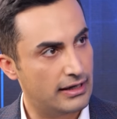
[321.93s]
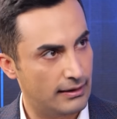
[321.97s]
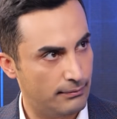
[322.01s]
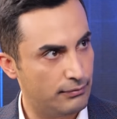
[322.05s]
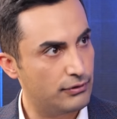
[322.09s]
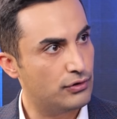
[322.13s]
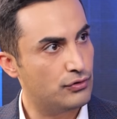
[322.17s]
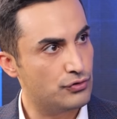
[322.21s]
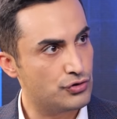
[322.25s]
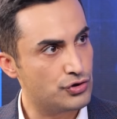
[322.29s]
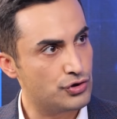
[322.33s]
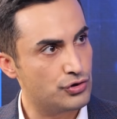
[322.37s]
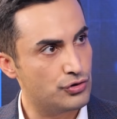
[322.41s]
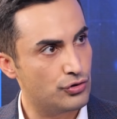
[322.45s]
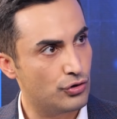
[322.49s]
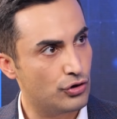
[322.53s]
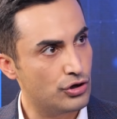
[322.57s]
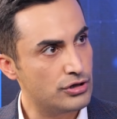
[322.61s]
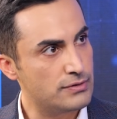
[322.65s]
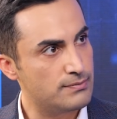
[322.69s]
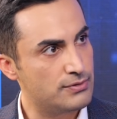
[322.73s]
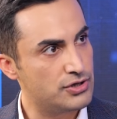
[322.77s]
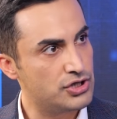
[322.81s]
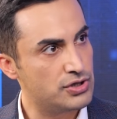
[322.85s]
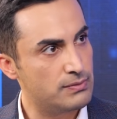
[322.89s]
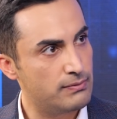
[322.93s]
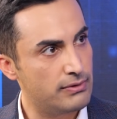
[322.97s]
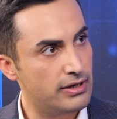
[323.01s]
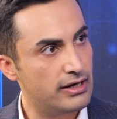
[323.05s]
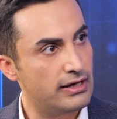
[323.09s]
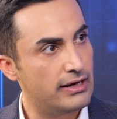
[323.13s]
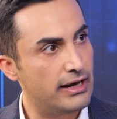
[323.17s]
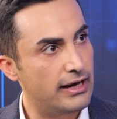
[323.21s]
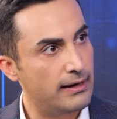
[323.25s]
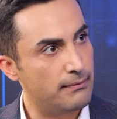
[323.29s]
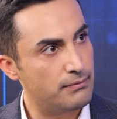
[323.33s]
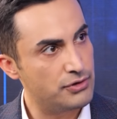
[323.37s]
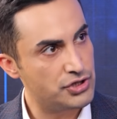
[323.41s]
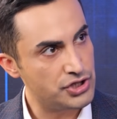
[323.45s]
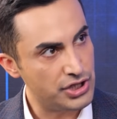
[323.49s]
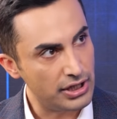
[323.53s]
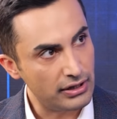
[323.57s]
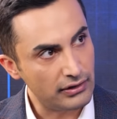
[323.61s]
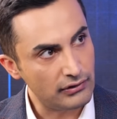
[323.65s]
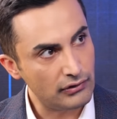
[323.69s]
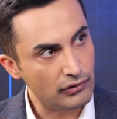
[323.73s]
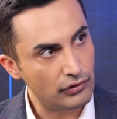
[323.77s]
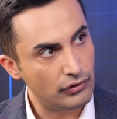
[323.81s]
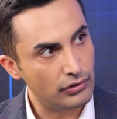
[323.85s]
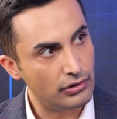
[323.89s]
gibi düşünüyoruz. Bir, birileri bir şey
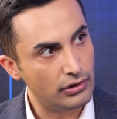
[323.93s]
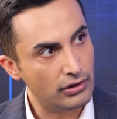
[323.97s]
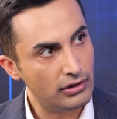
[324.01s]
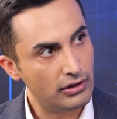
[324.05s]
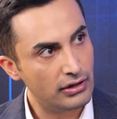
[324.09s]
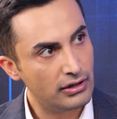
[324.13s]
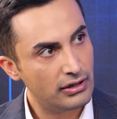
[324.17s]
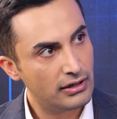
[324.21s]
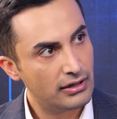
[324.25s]
atıyor.